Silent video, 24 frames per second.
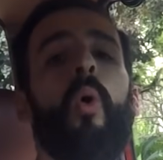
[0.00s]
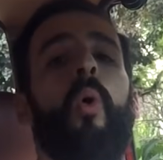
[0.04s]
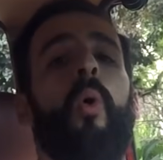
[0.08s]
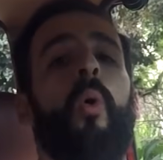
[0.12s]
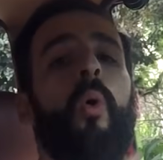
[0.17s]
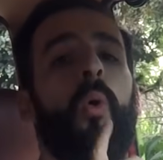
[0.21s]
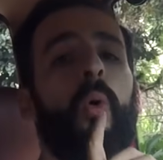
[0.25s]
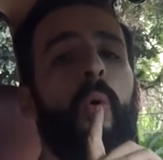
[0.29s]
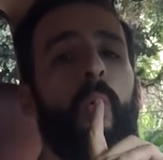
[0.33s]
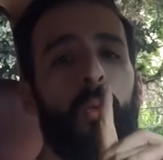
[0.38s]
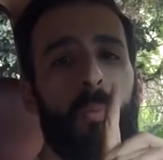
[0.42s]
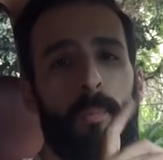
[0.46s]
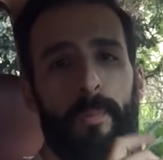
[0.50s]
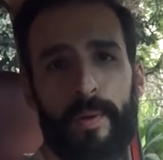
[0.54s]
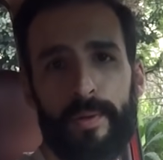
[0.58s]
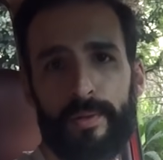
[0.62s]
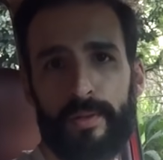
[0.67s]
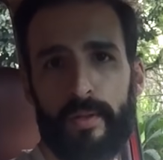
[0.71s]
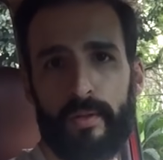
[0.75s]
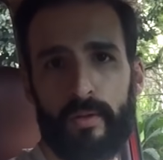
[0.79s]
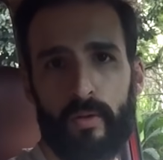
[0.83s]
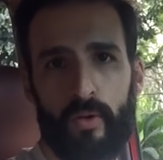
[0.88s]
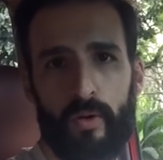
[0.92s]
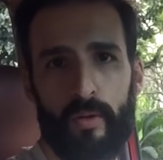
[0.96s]
Um
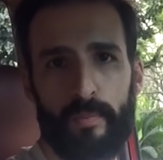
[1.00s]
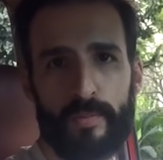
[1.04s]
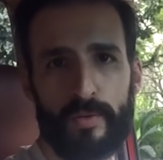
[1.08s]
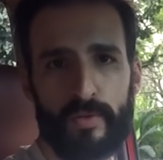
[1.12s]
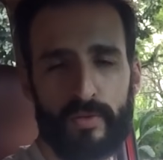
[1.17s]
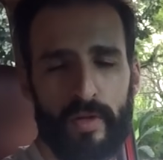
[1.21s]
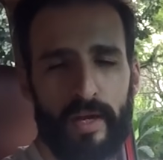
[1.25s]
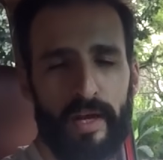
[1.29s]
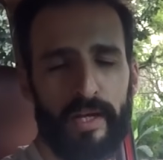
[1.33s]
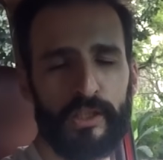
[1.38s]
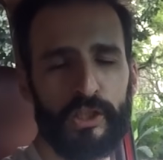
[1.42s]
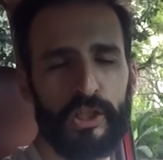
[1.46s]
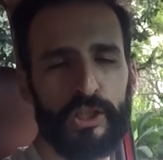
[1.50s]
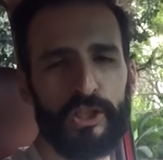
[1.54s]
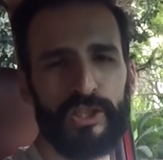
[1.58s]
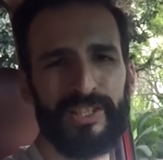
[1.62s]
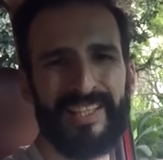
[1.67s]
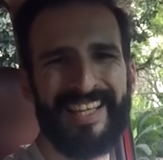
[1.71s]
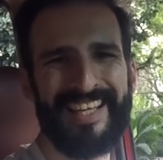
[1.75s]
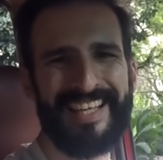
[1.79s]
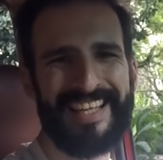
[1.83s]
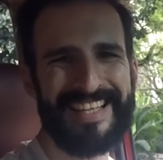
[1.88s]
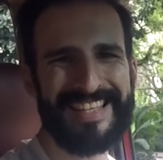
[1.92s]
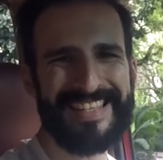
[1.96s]
porta-copos. A gente
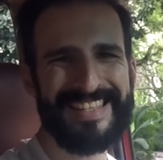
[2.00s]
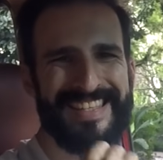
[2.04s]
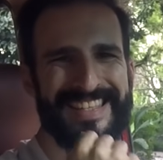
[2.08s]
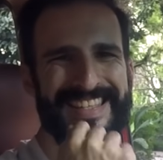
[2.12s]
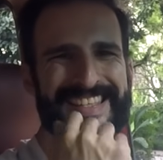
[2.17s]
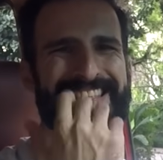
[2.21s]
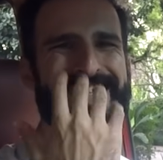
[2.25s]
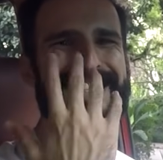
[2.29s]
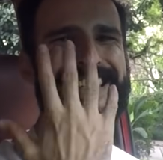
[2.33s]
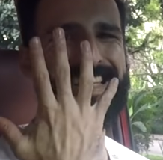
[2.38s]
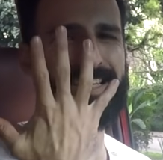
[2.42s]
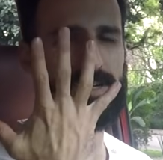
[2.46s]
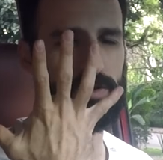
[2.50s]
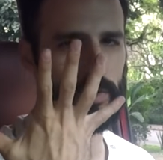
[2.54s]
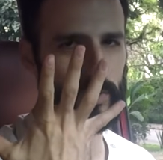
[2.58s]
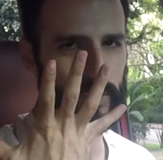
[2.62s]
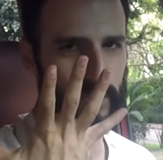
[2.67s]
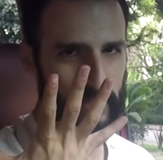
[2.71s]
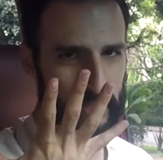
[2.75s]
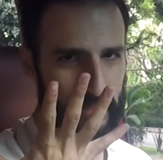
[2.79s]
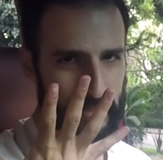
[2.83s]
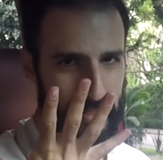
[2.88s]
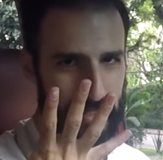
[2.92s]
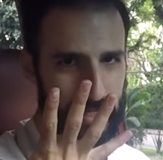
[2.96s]
tem cinco
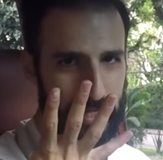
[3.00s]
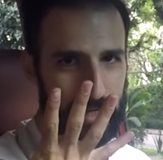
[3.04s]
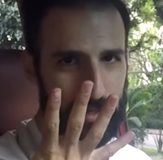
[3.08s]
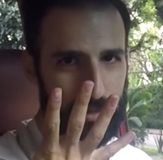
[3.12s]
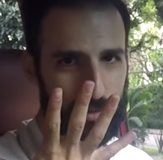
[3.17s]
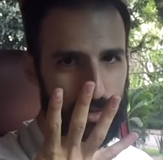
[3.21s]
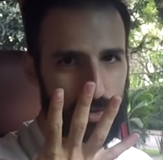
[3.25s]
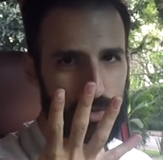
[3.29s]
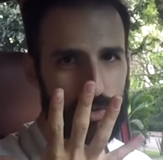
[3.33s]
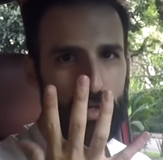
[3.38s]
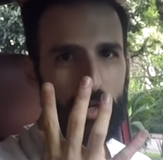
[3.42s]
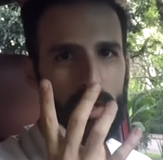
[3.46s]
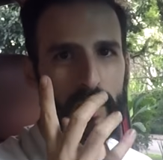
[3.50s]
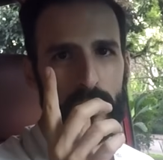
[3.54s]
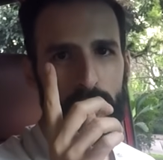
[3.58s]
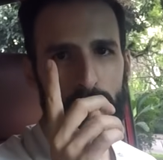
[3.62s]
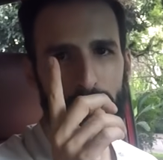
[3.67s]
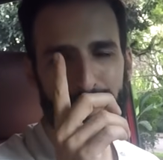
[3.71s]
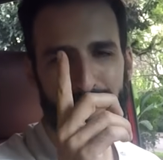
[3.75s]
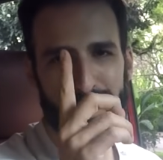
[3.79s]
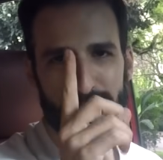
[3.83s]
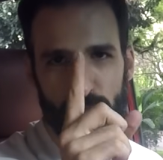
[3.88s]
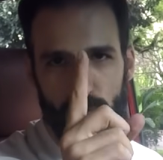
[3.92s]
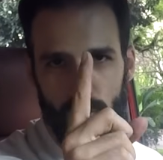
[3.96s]
cinzeiros
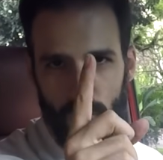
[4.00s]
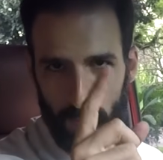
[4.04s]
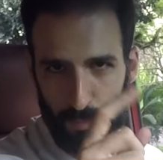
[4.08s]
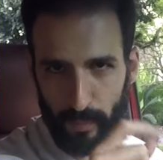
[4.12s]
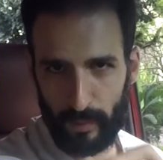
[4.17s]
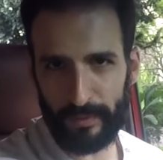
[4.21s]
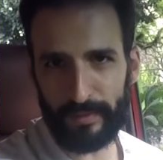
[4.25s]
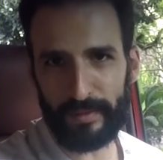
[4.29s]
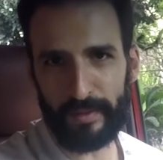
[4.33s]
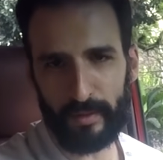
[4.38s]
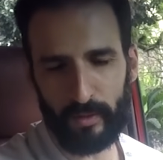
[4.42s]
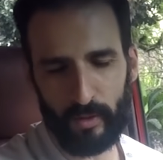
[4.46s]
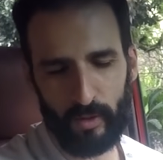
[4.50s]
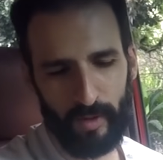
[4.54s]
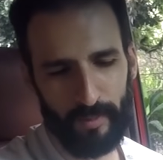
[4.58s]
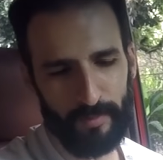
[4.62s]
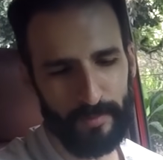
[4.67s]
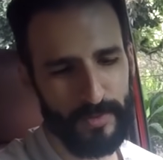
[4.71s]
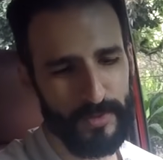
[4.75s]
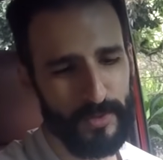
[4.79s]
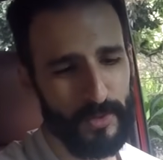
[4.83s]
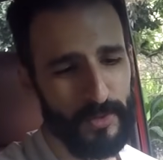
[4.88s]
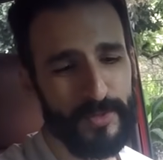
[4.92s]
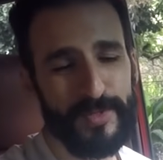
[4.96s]
mais um
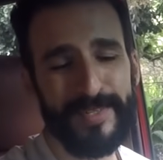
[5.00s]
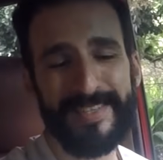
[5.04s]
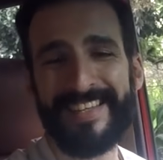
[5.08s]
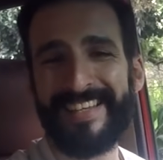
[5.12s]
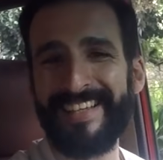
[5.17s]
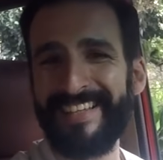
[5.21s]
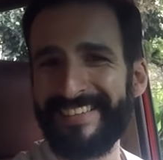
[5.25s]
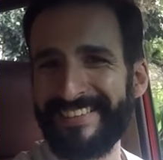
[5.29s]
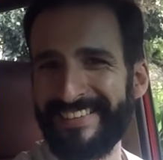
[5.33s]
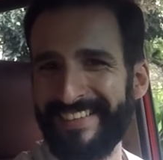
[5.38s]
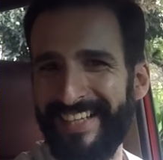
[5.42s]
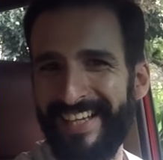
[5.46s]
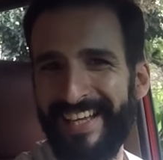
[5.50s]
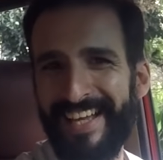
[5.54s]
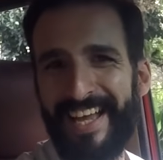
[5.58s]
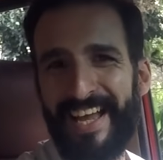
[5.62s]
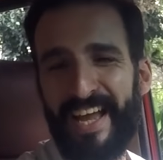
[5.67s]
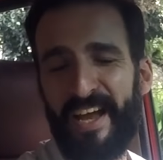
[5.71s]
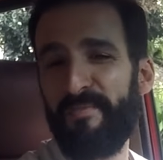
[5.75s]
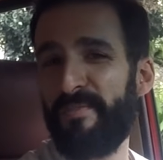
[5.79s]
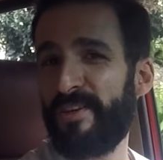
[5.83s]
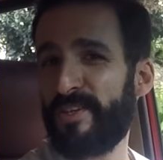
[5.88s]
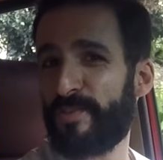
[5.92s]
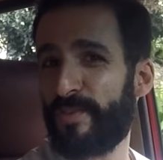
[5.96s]
porta-copos, ou seja,
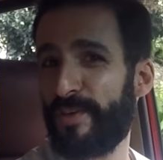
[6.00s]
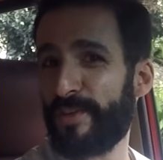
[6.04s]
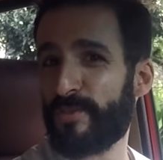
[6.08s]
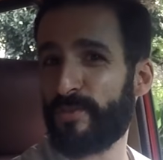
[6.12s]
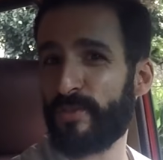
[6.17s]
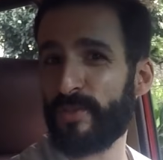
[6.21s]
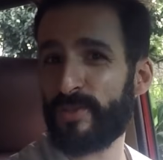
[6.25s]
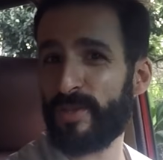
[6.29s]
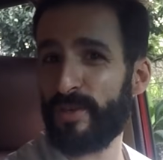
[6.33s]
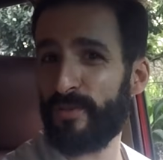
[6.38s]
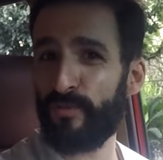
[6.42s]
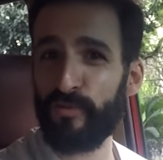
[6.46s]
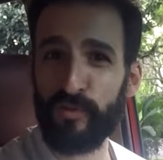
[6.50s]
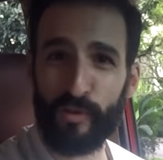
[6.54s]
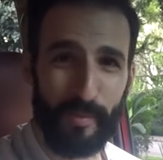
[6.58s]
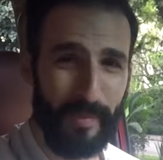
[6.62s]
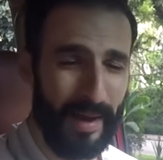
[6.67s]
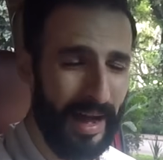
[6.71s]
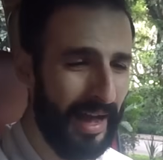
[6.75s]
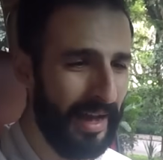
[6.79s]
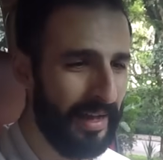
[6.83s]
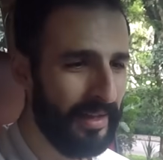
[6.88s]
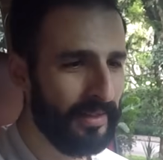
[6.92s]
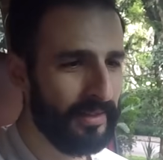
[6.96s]
é mais fácil você
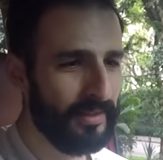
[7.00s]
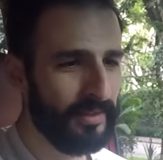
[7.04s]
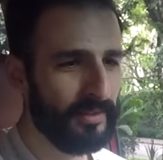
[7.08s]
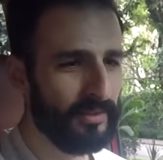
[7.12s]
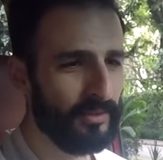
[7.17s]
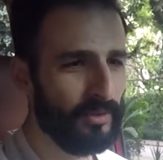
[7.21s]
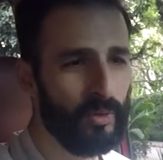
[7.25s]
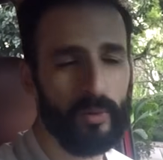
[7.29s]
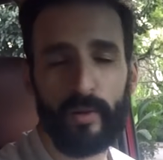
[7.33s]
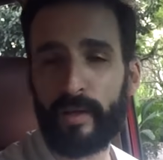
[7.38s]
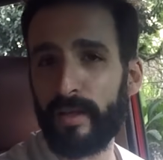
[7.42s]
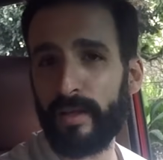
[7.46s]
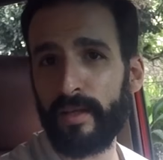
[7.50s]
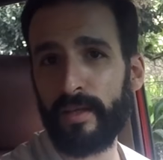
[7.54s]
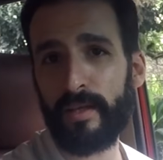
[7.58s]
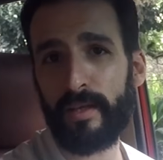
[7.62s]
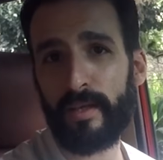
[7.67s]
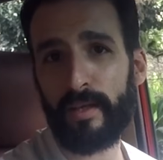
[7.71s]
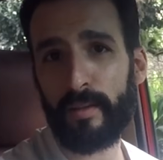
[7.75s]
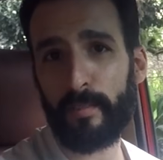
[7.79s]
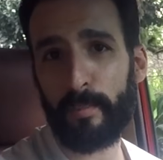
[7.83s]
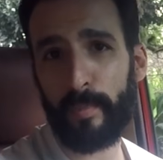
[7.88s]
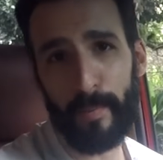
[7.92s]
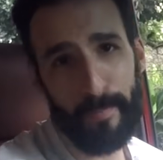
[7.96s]
fumar do
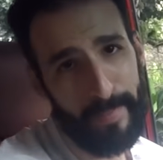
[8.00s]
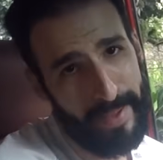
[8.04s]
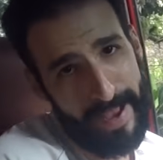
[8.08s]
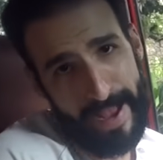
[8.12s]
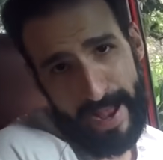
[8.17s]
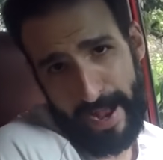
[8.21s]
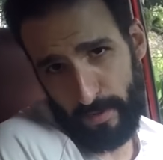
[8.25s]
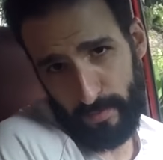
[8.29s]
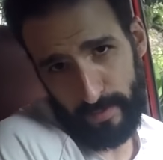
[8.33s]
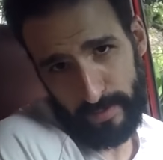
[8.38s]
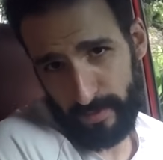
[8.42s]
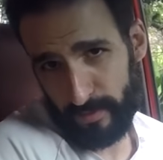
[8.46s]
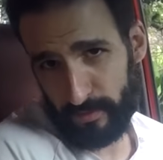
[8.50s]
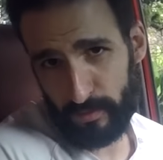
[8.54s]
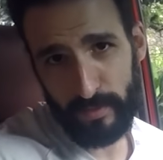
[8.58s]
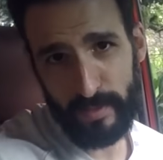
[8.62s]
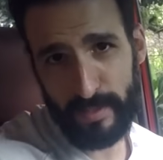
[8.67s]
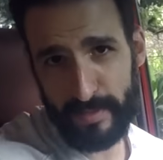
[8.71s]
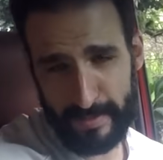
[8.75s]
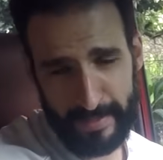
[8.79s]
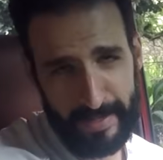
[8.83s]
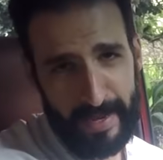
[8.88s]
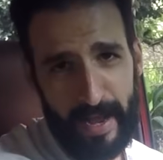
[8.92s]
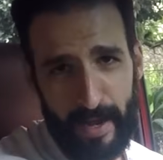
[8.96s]
que beber água dentro
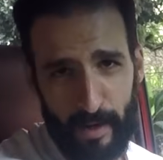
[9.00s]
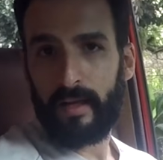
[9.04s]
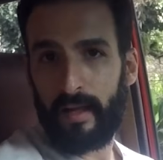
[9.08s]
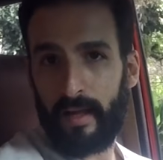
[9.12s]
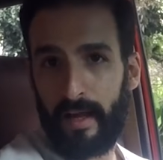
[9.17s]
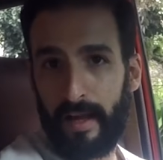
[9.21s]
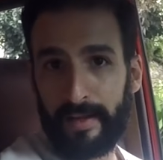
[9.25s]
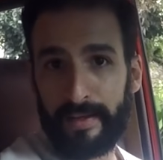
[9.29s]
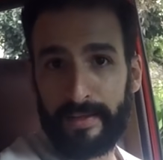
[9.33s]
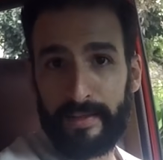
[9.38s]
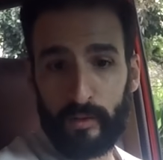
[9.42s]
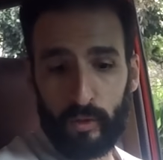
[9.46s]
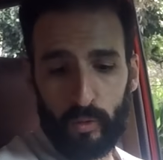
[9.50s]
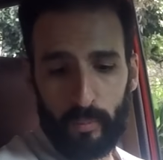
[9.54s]
desse carro. Aqui no